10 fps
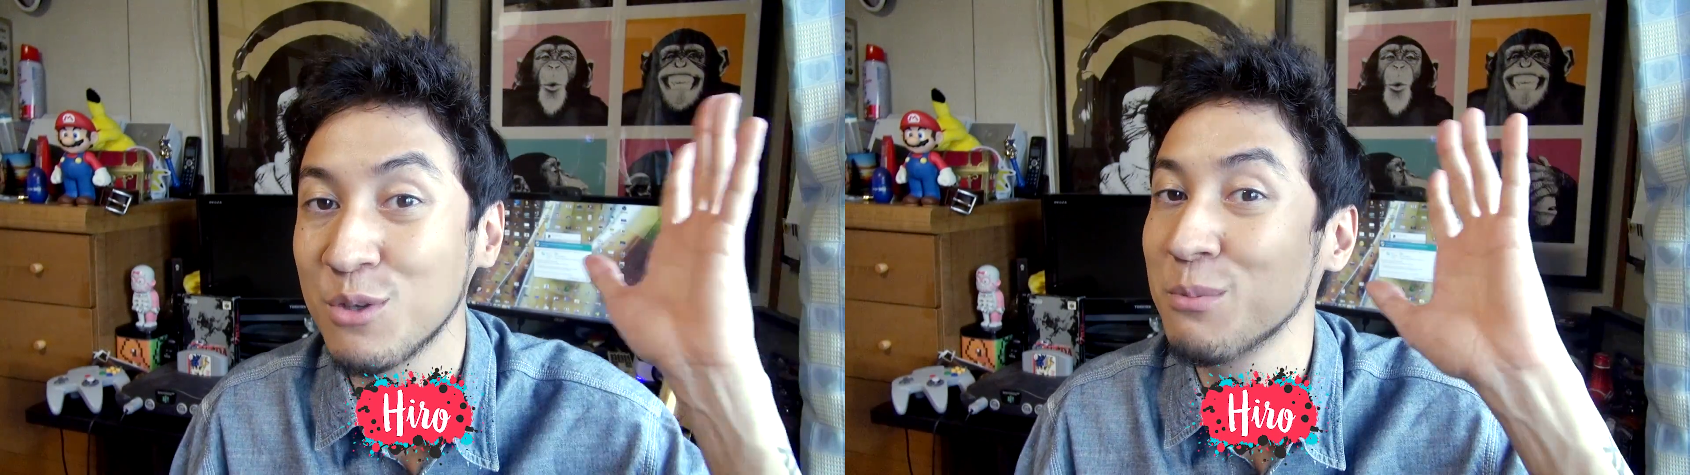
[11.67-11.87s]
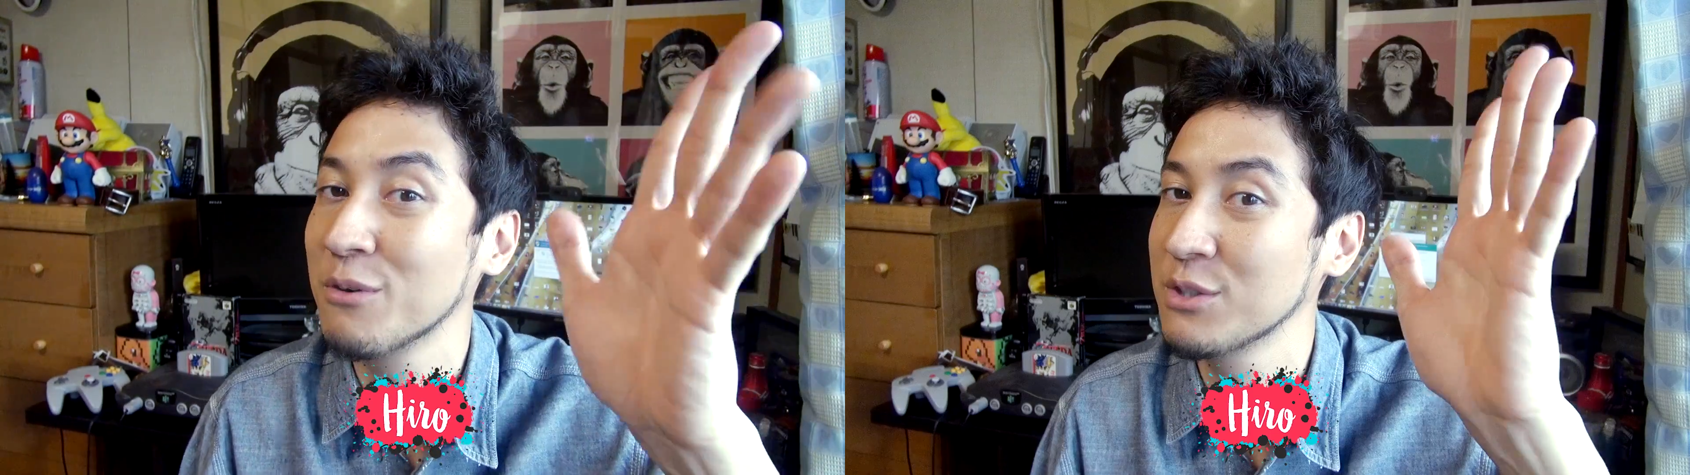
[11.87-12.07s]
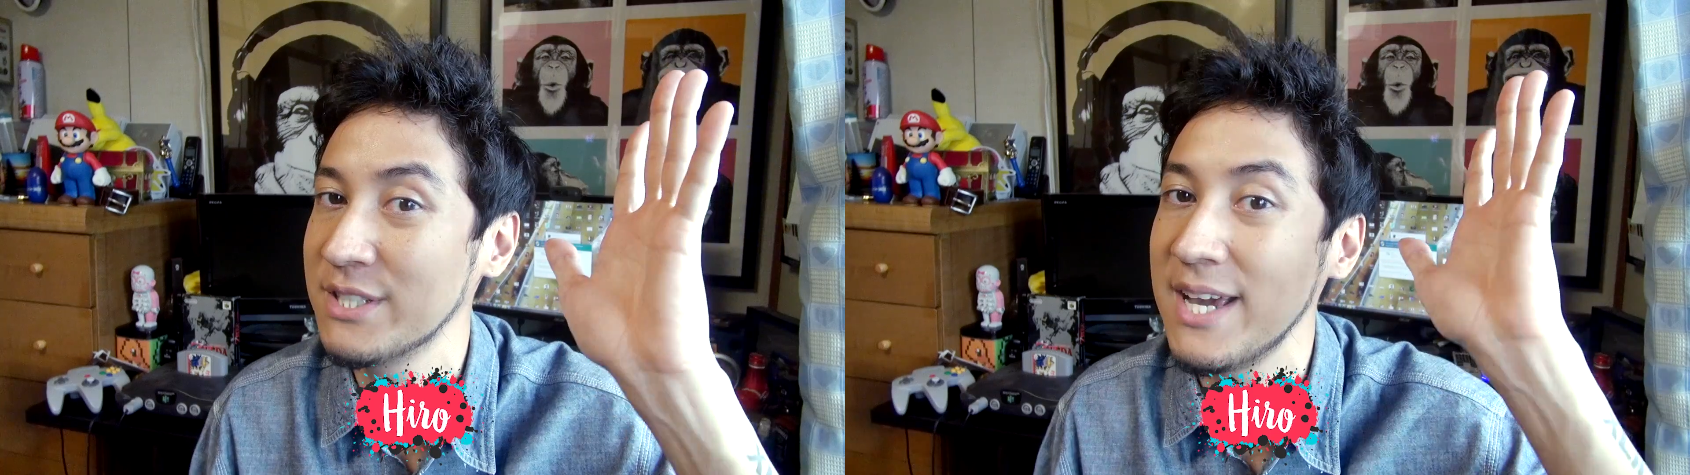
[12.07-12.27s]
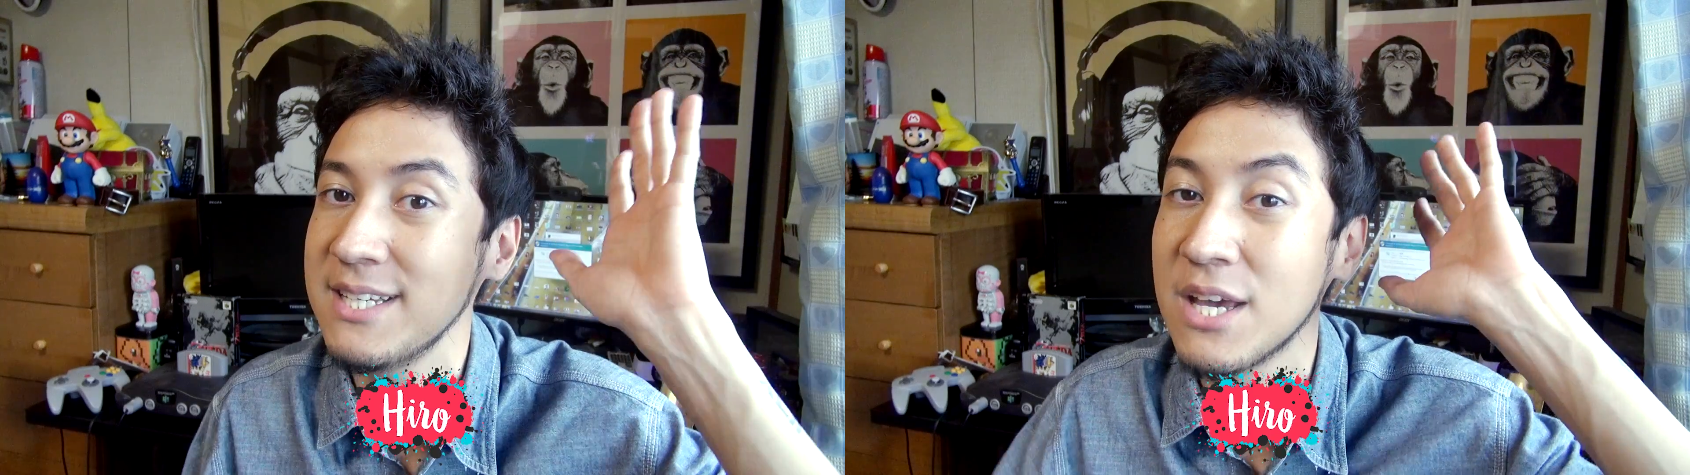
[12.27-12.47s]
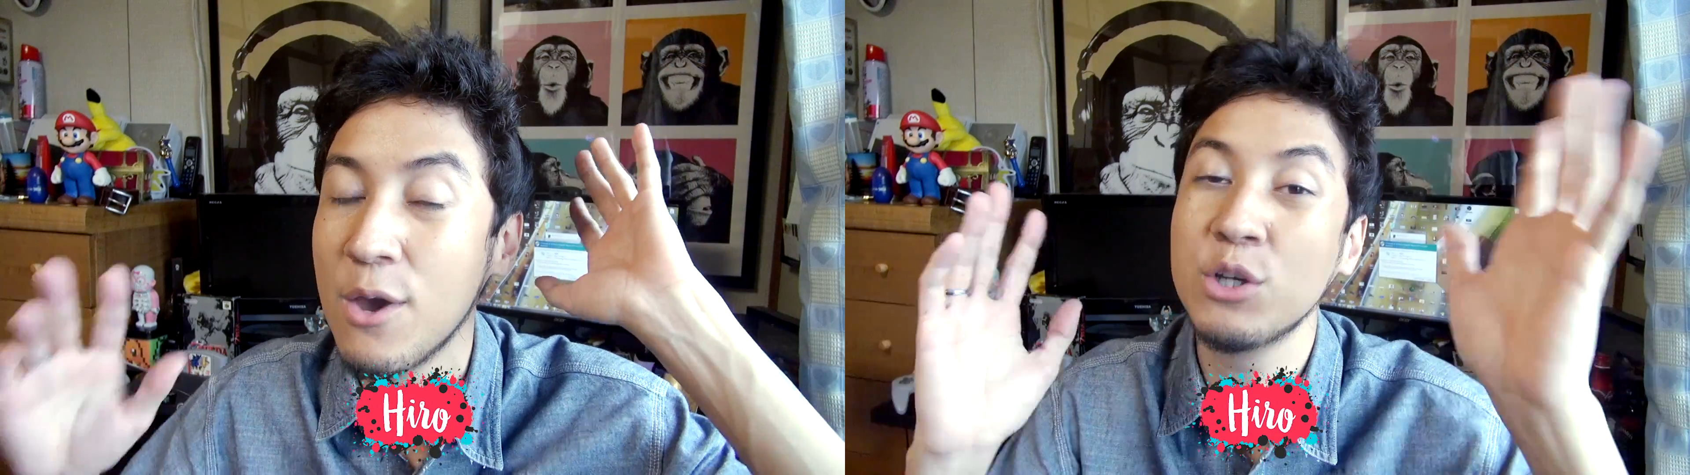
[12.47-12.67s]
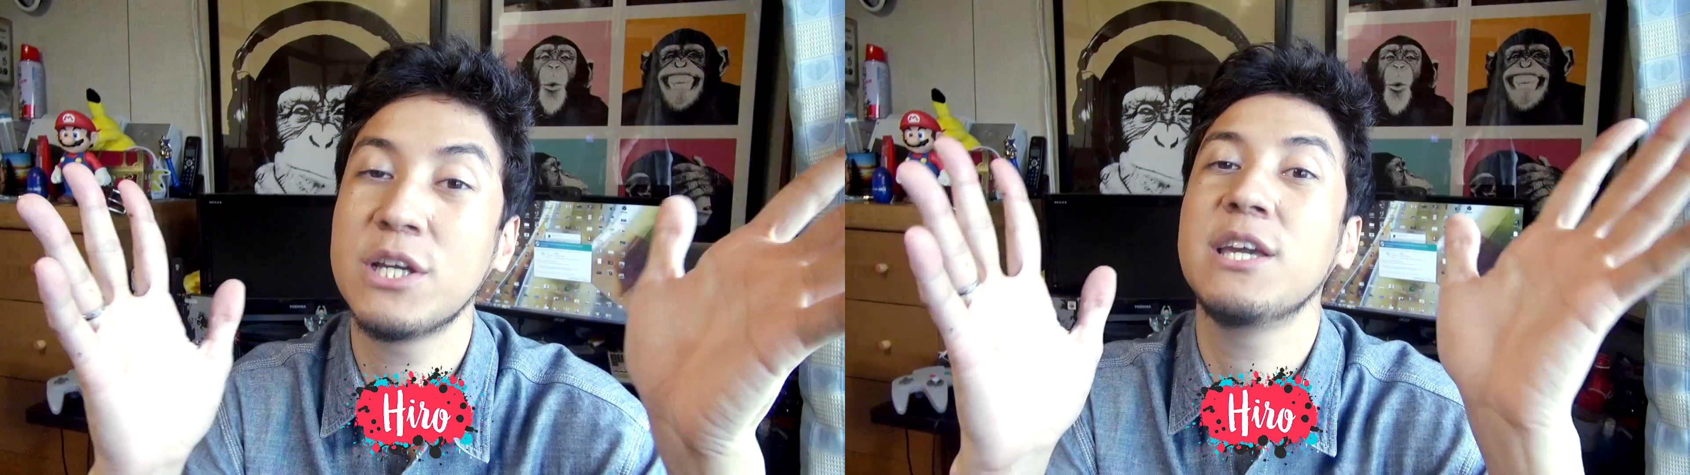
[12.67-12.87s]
tudo bom com vocês? Hoje é